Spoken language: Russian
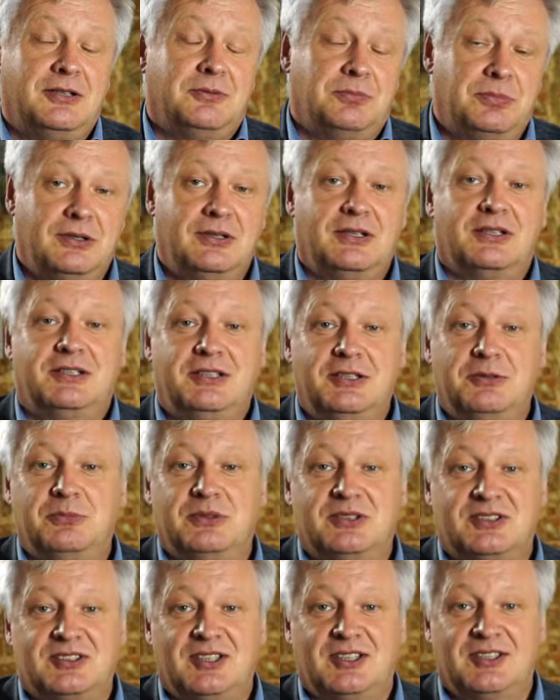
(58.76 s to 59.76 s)
и был
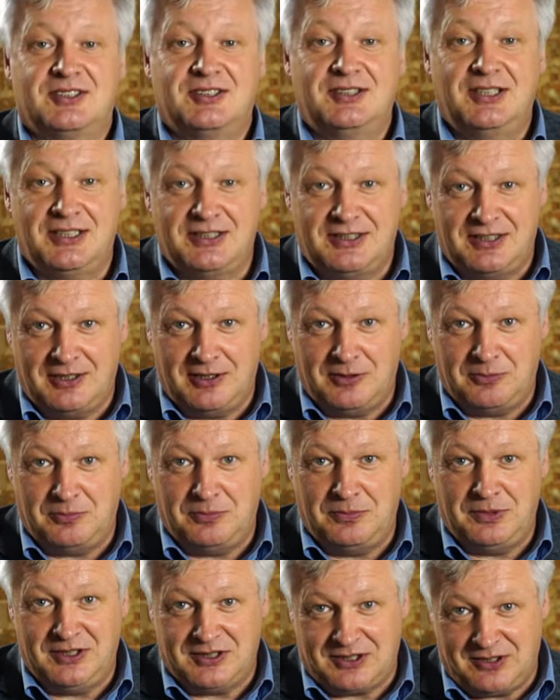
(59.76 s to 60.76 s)
одним из создателем
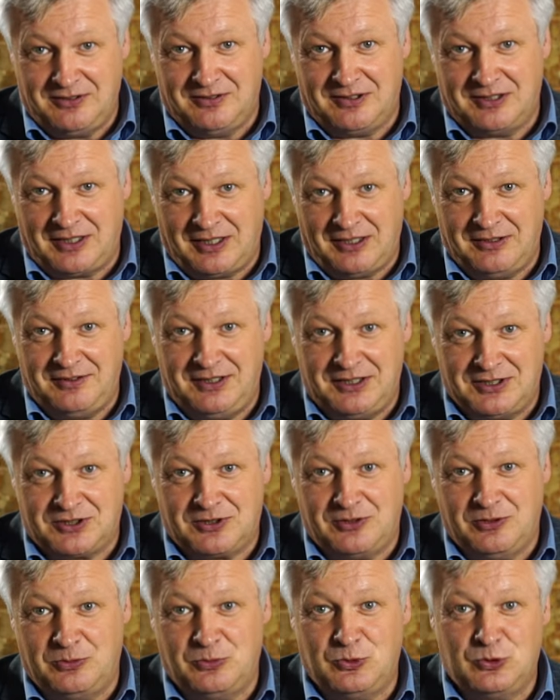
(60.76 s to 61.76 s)
Бийского
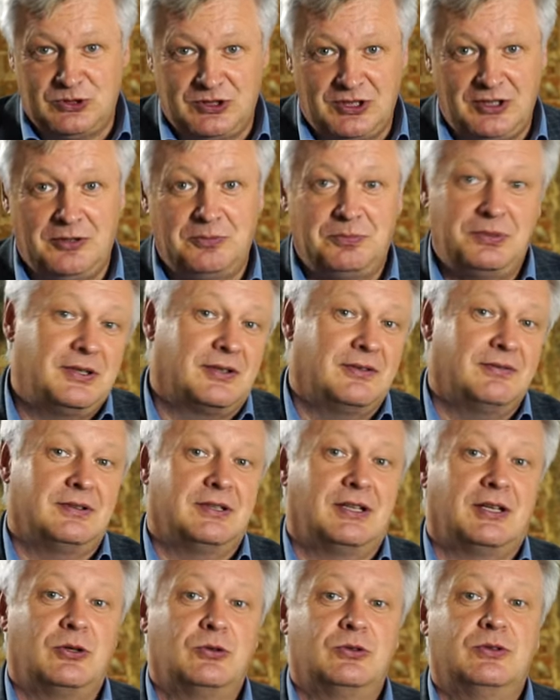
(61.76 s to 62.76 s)
краеведческого музея, первого
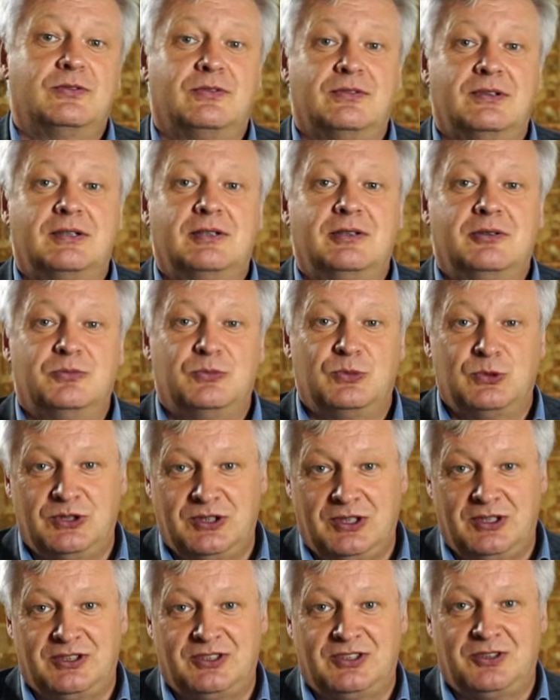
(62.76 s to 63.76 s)
народного
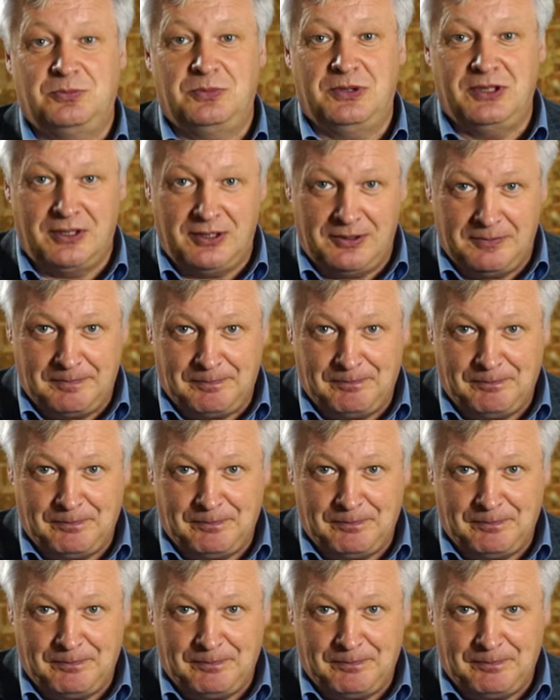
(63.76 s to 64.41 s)
музея Сибири.